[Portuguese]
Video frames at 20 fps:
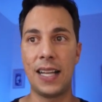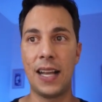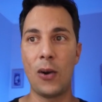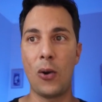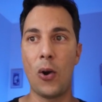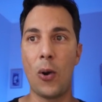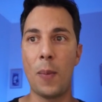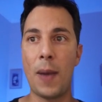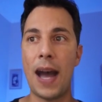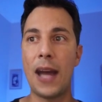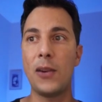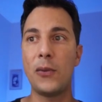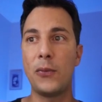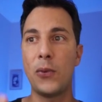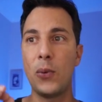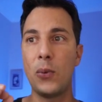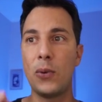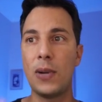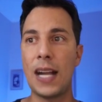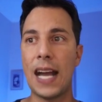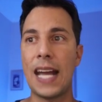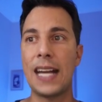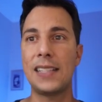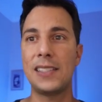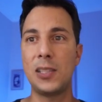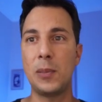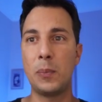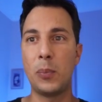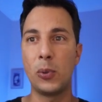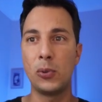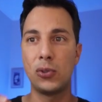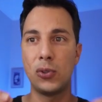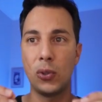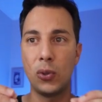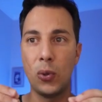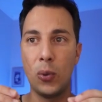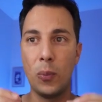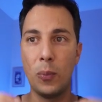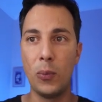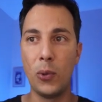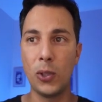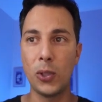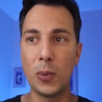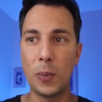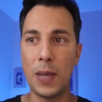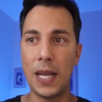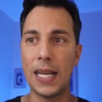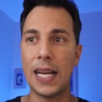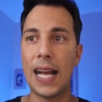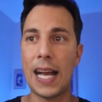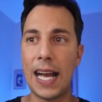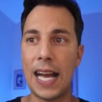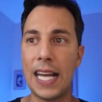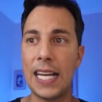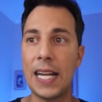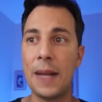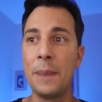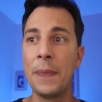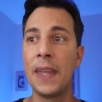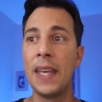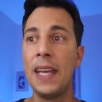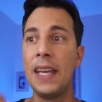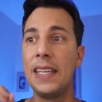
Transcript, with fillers: Né? Romário foi um cara que se posicionou muito bem na área